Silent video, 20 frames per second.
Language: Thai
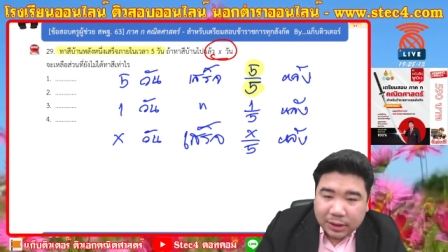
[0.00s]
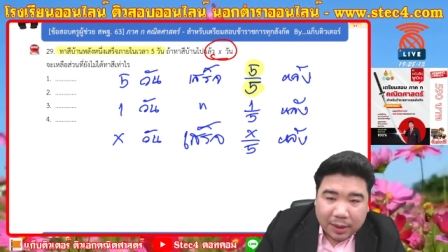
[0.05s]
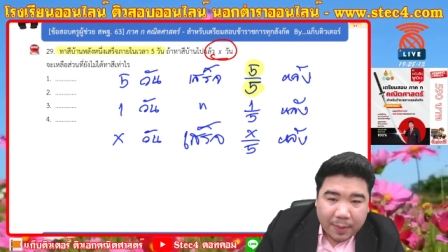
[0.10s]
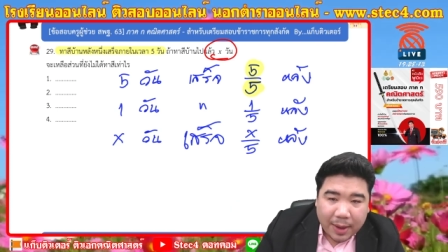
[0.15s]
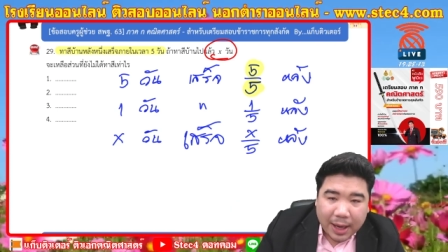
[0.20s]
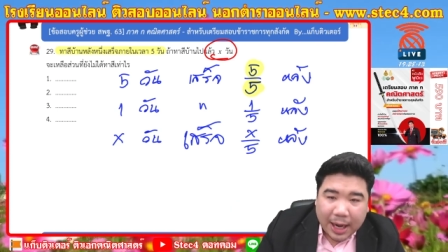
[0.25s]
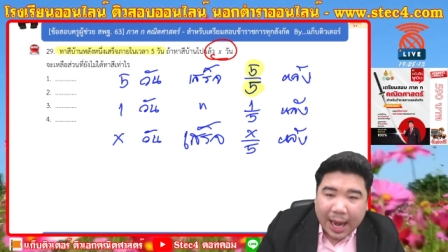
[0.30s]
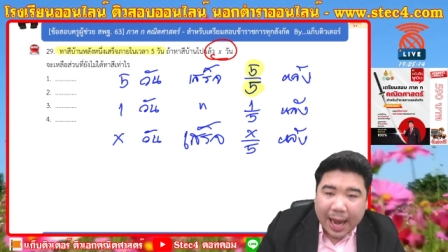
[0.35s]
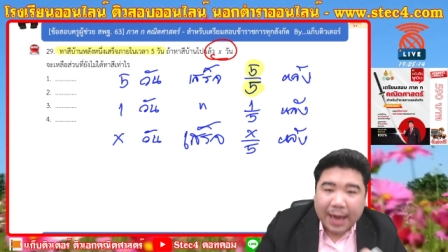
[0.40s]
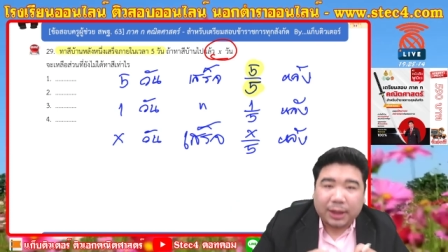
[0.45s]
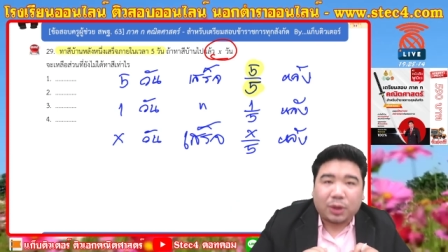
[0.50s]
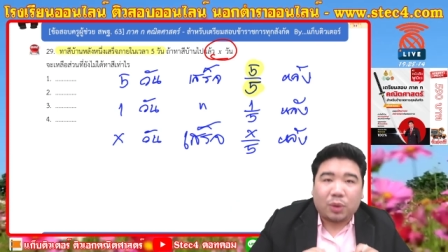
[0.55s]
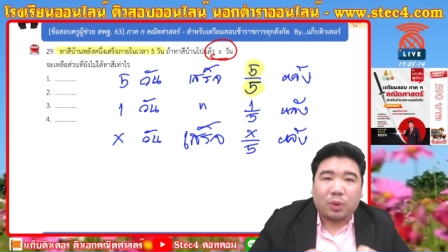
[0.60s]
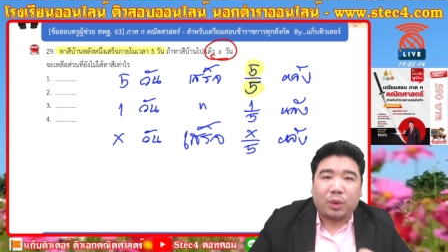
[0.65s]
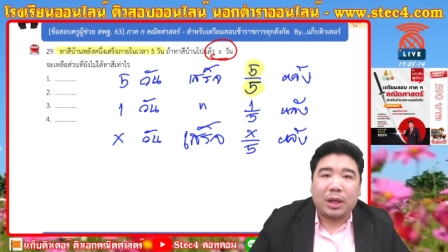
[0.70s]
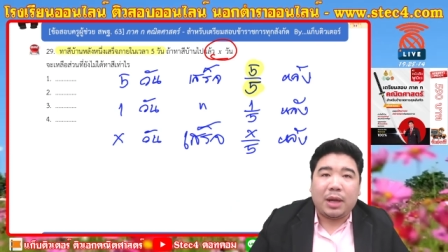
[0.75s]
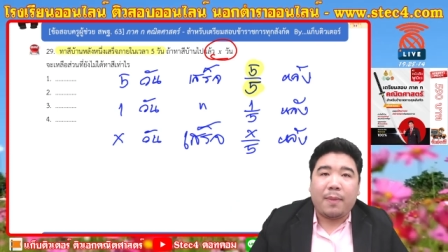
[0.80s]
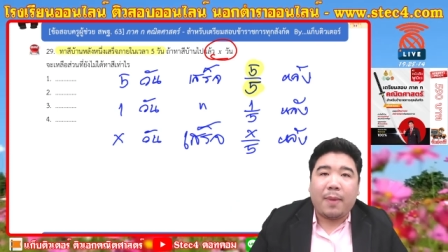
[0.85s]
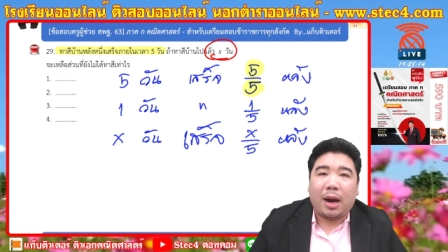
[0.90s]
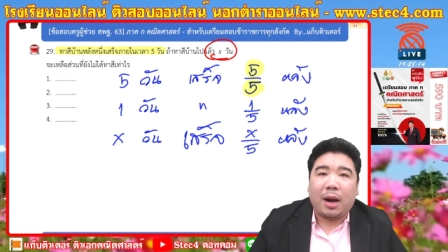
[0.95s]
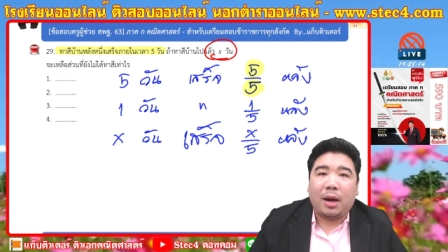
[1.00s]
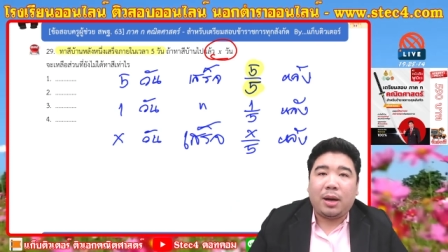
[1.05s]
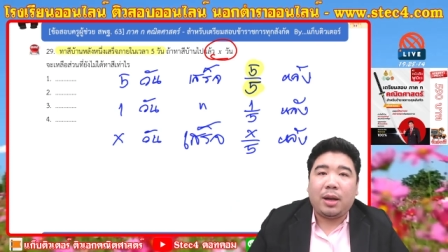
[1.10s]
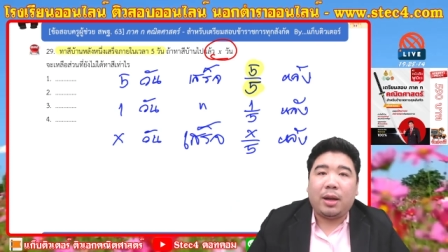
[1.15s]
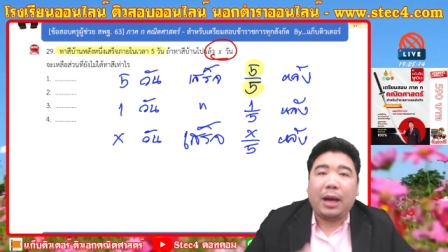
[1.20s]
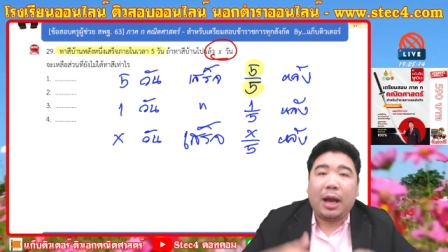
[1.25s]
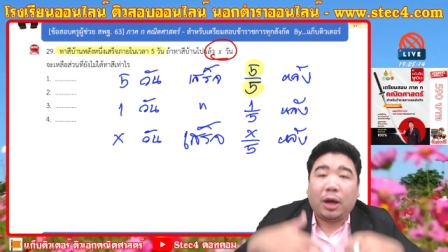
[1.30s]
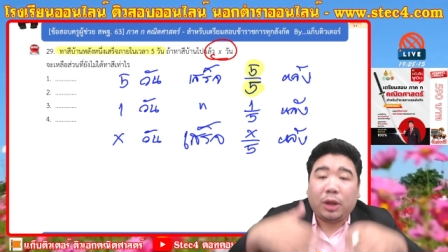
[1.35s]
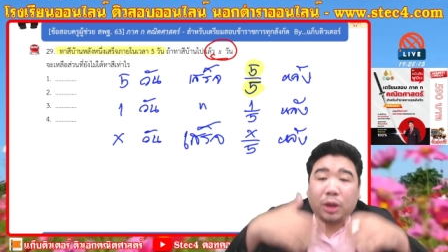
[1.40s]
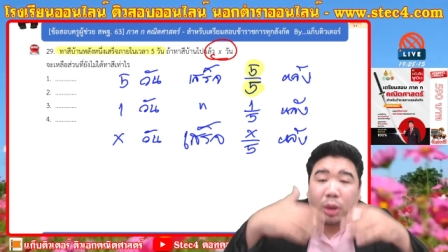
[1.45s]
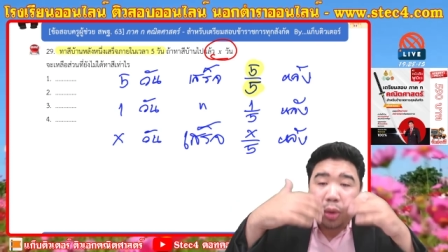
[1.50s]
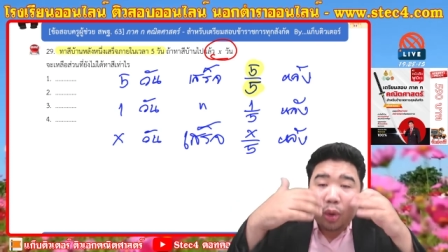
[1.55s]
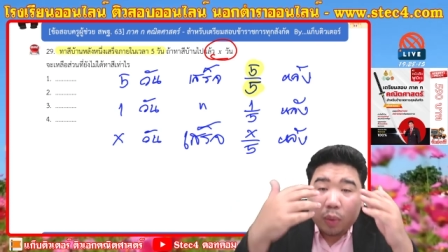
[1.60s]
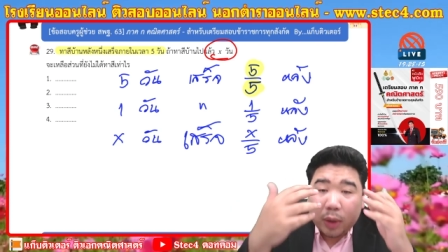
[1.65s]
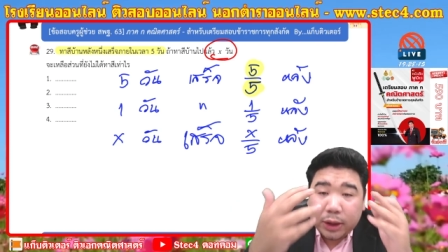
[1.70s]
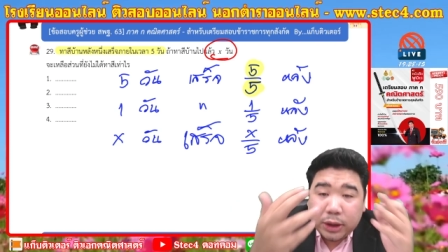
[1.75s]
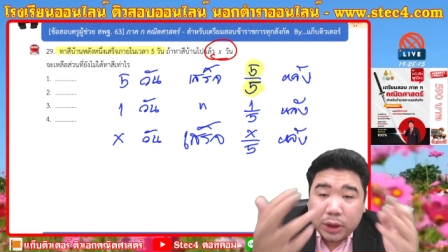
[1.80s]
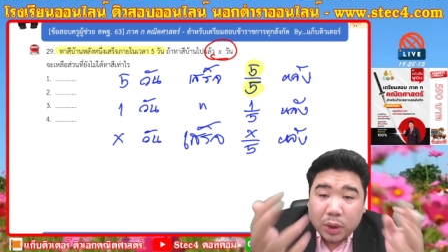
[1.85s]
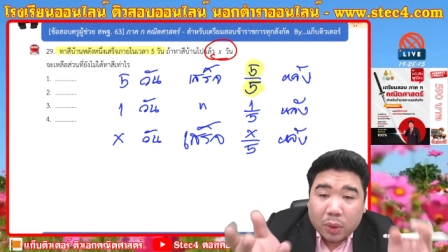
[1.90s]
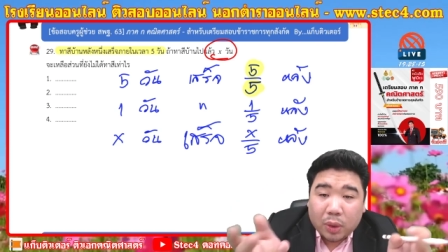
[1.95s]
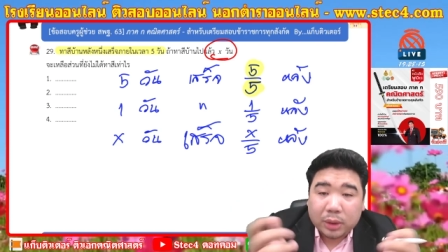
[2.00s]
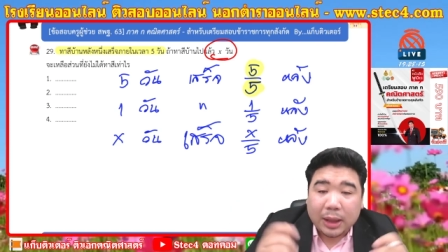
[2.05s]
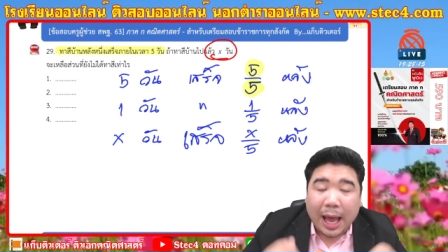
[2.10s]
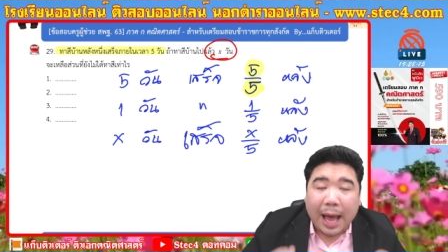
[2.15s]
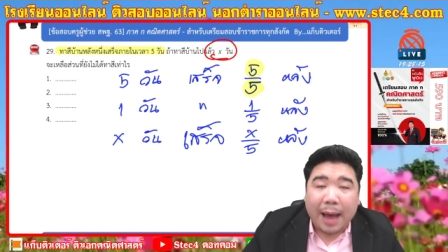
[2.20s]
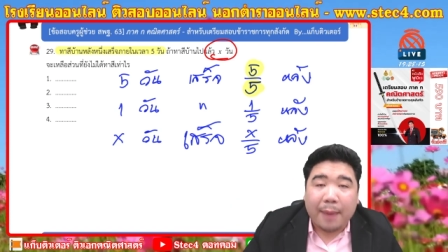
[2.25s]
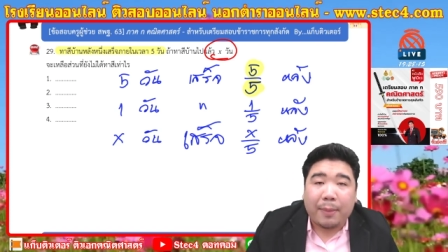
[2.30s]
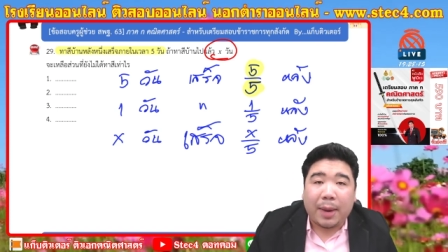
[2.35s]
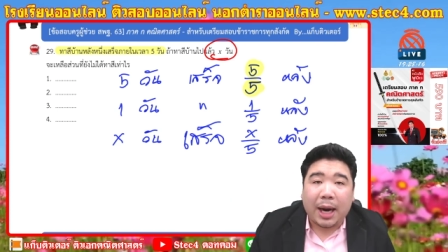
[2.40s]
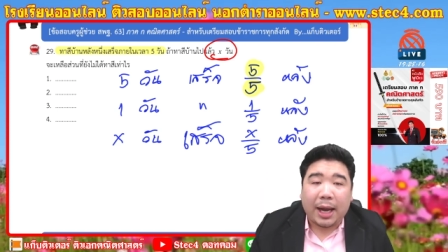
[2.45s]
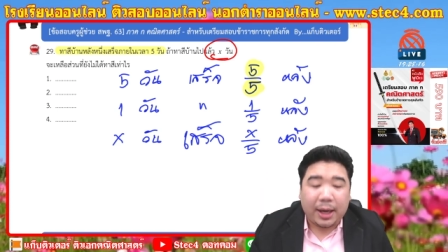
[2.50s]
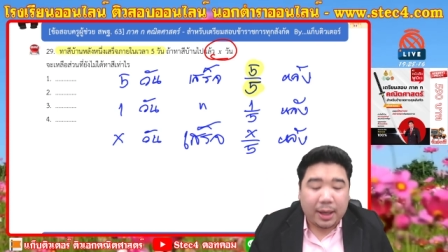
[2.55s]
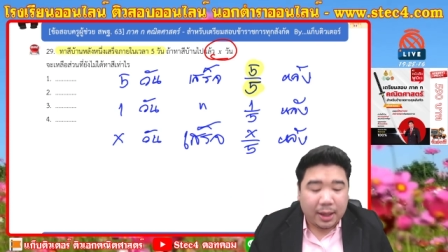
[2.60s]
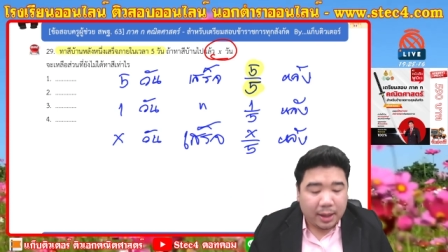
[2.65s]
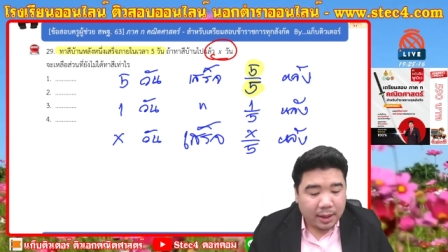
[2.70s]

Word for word: สมการ ตรงนี้ มา แล้ว เนี่ย เราก็ ต้อง ดู ว่า โจทย์ ถามอะไร